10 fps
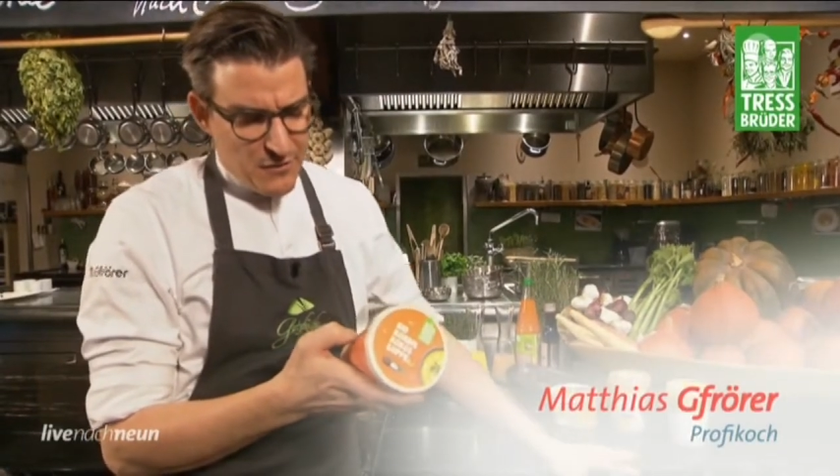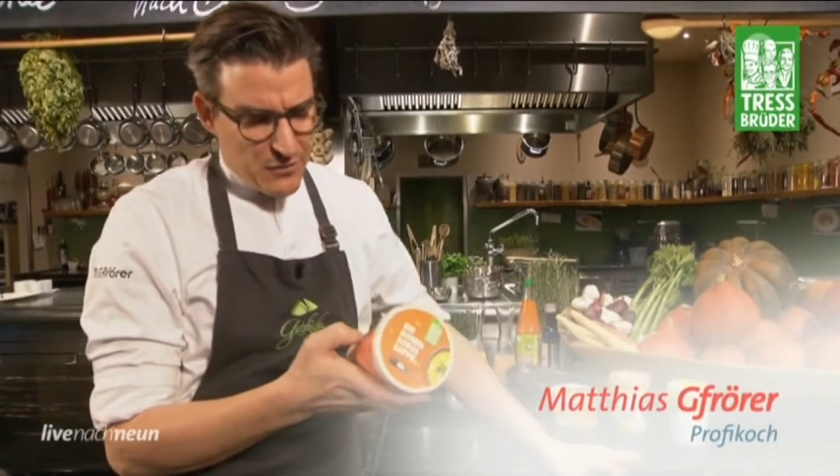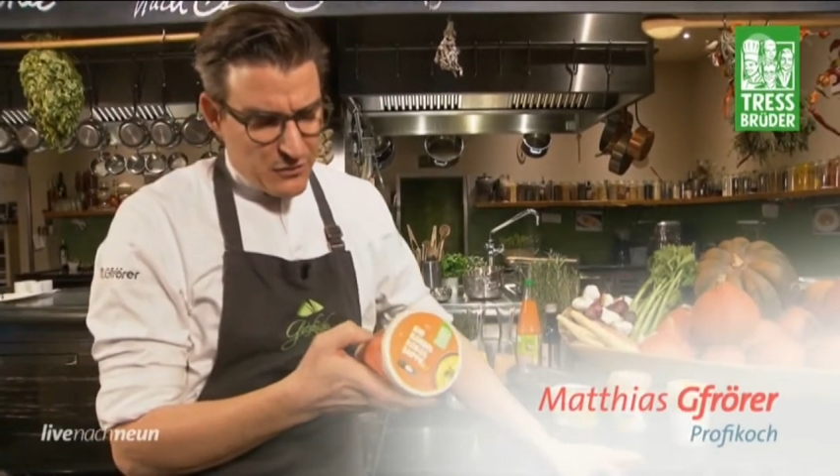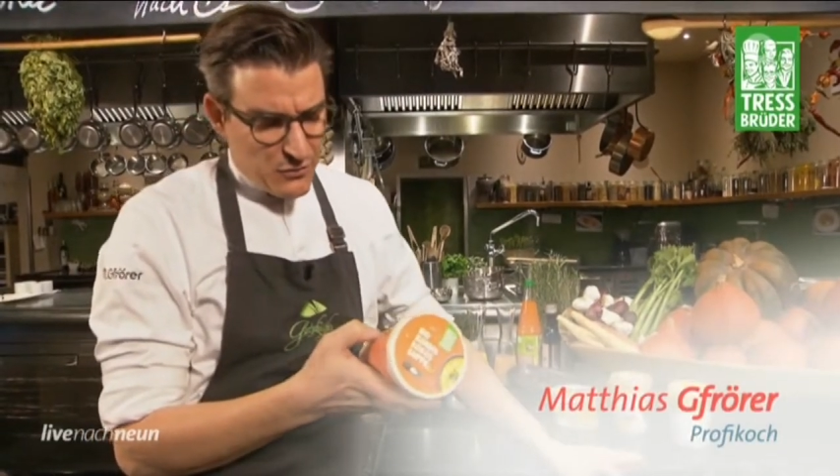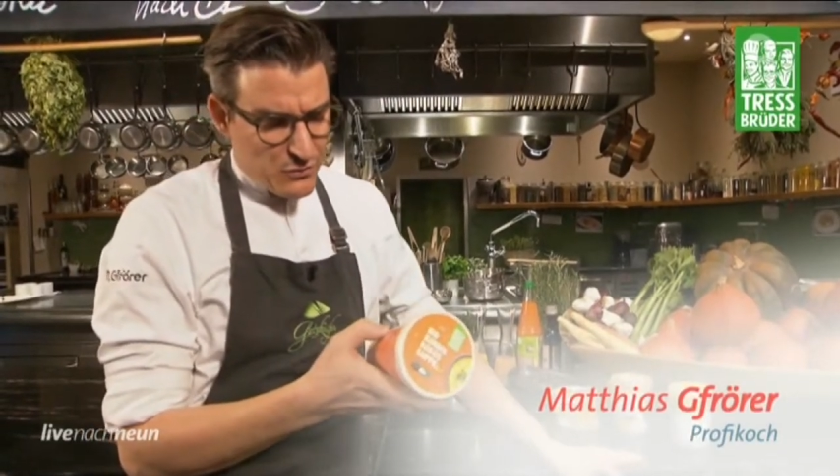
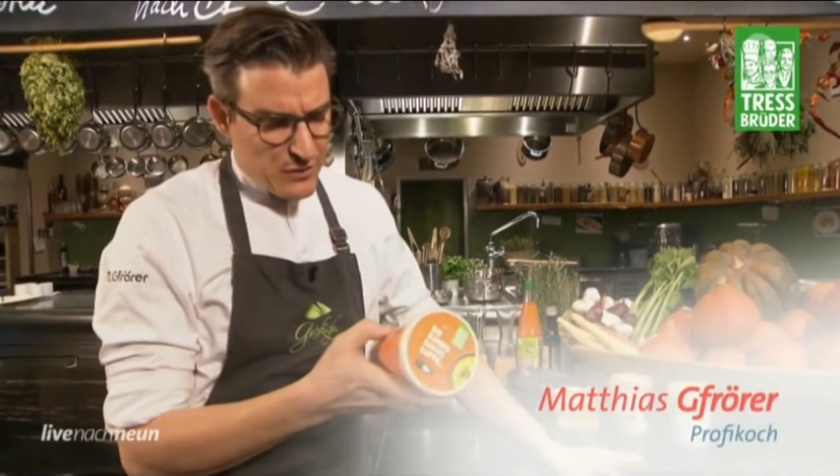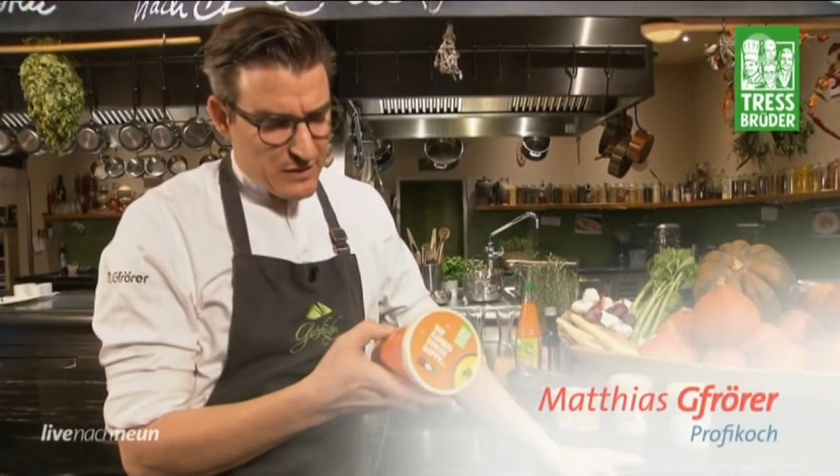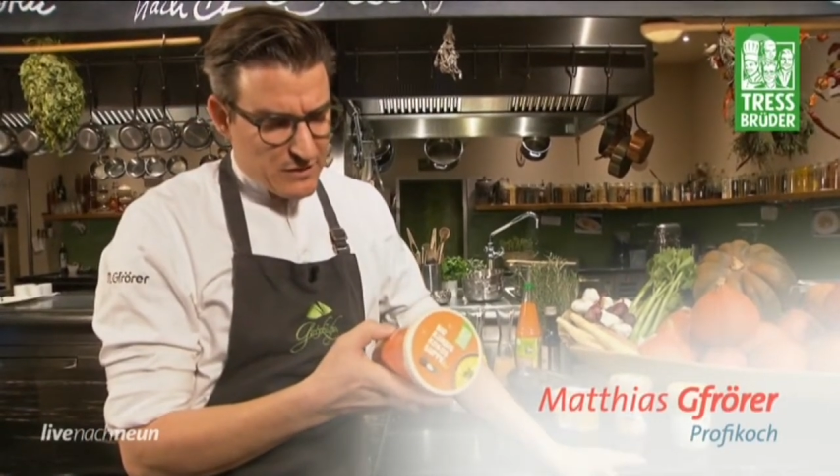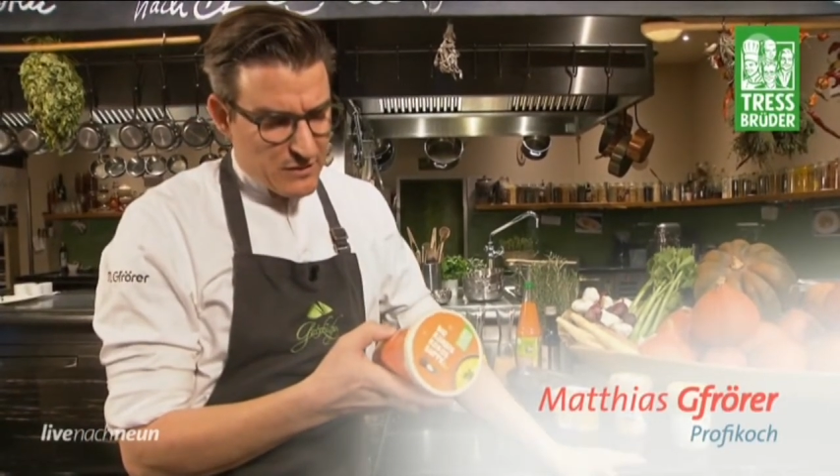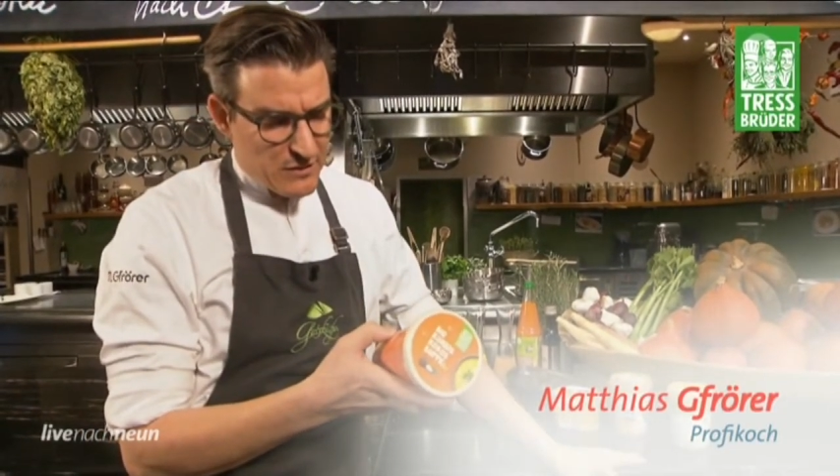von
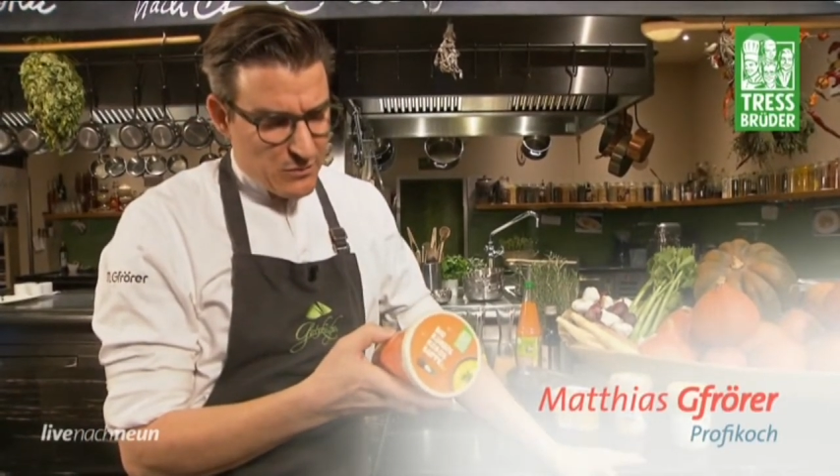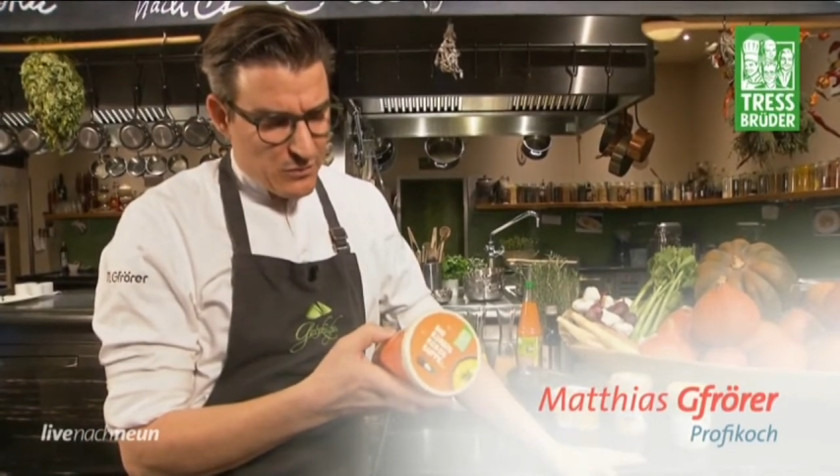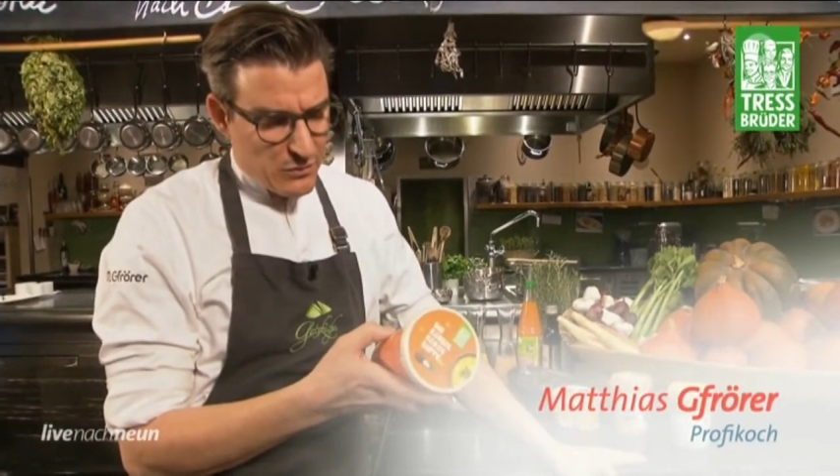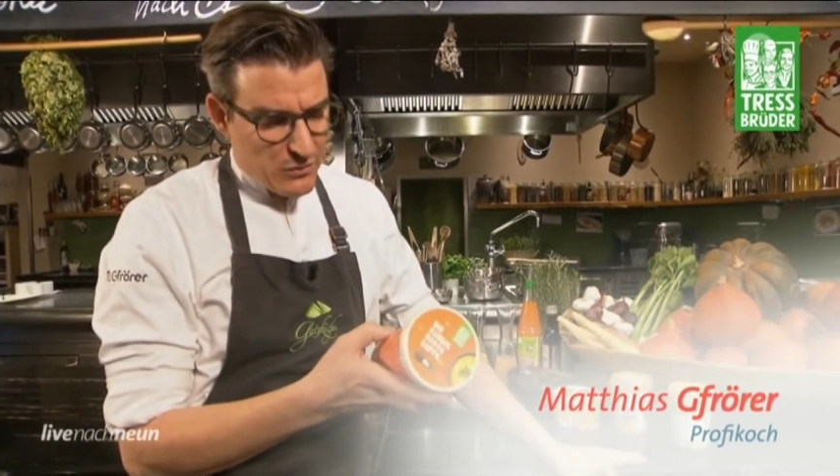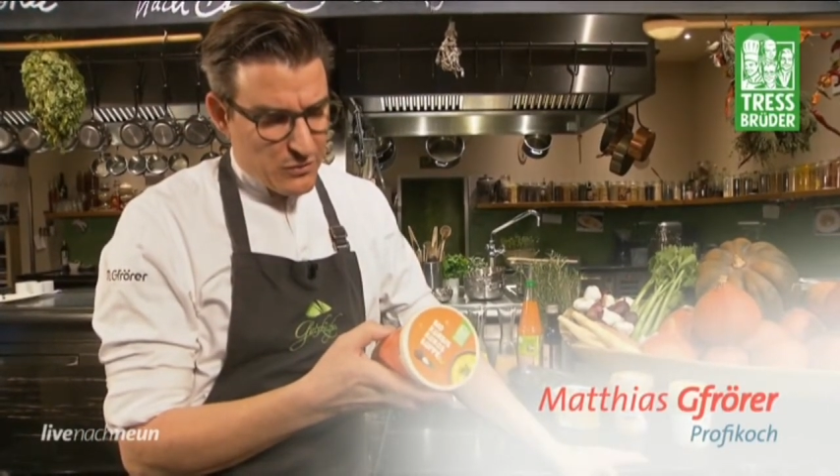Zusätzen
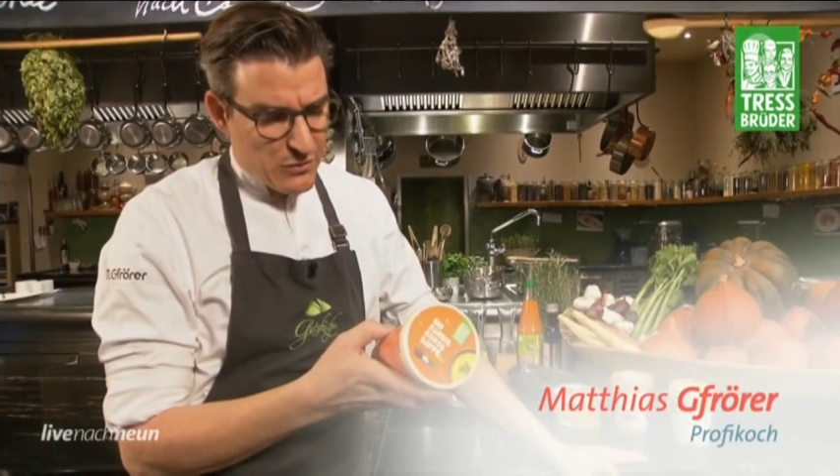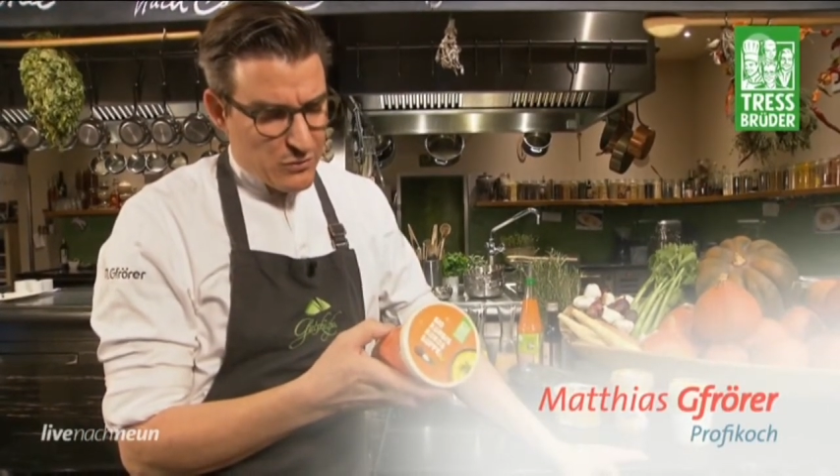und äh,